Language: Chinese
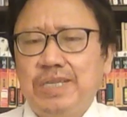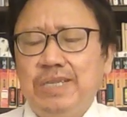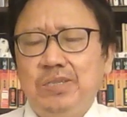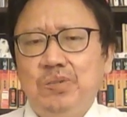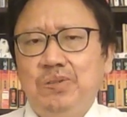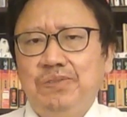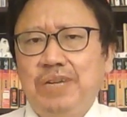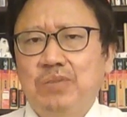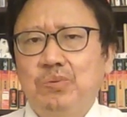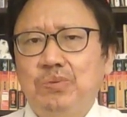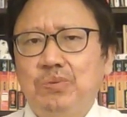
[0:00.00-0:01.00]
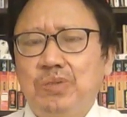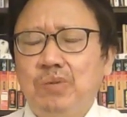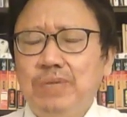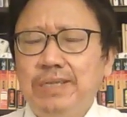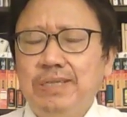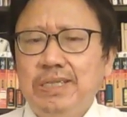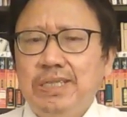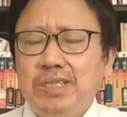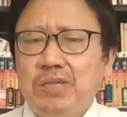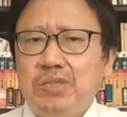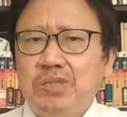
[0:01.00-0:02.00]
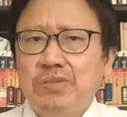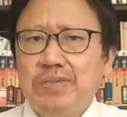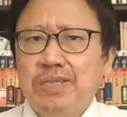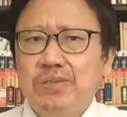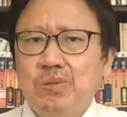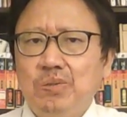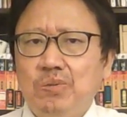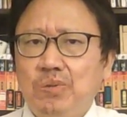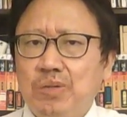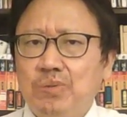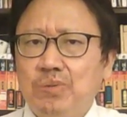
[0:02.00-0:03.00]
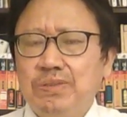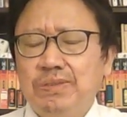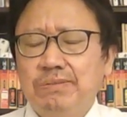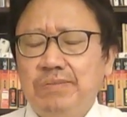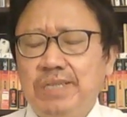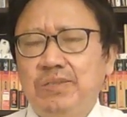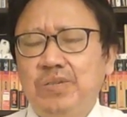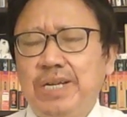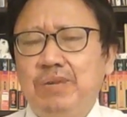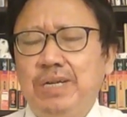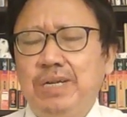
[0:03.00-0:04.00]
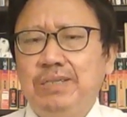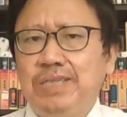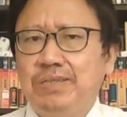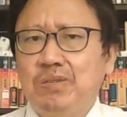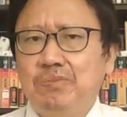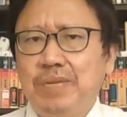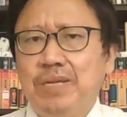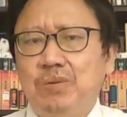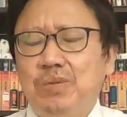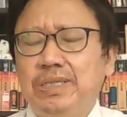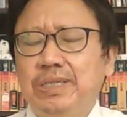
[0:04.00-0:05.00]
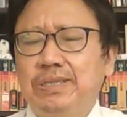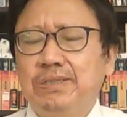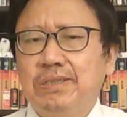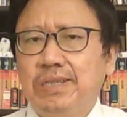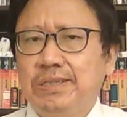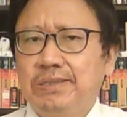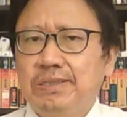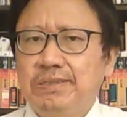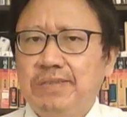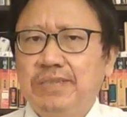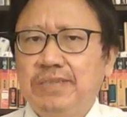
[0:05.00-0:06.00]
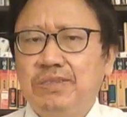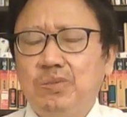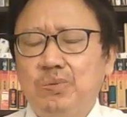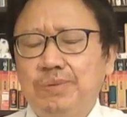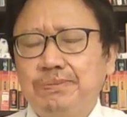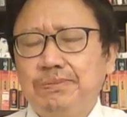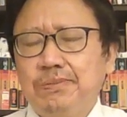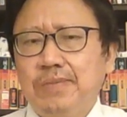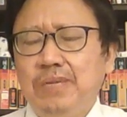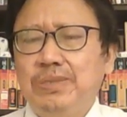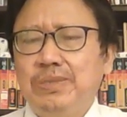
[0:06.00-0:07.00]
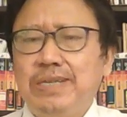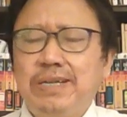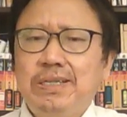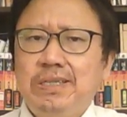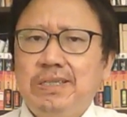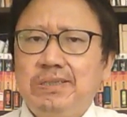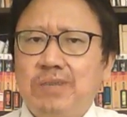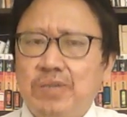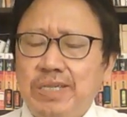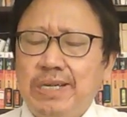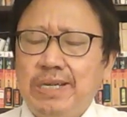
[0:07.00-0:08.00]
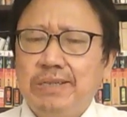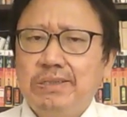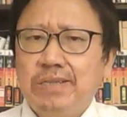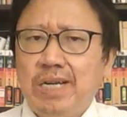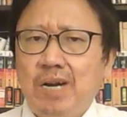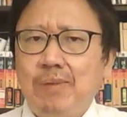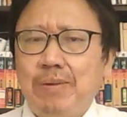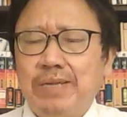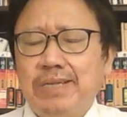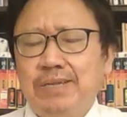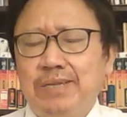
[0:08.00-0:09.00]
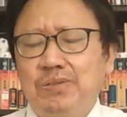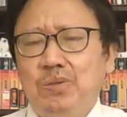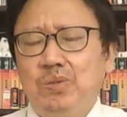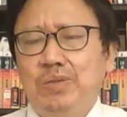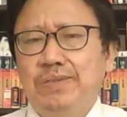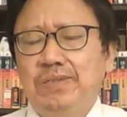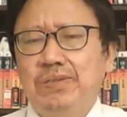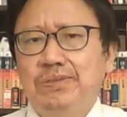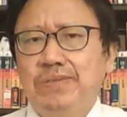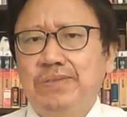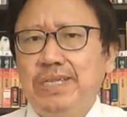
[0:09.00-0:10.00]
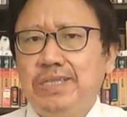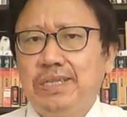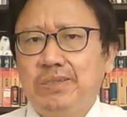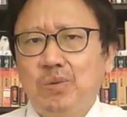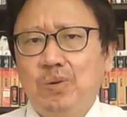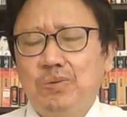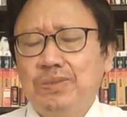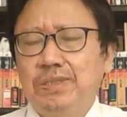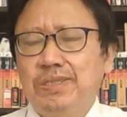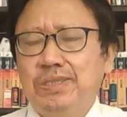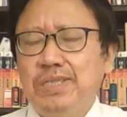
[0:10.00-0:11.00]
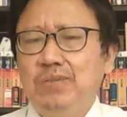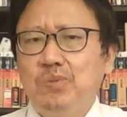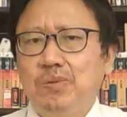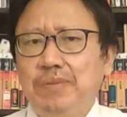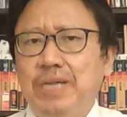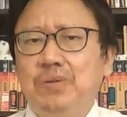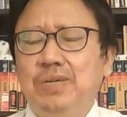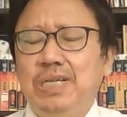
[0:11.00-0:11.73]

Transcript: 就发出通令，要求这些中国公司接受监管，接受美国的呃这个制度。因为在早些年，在奥巴马当总统的时候，这些中国公司进入美国，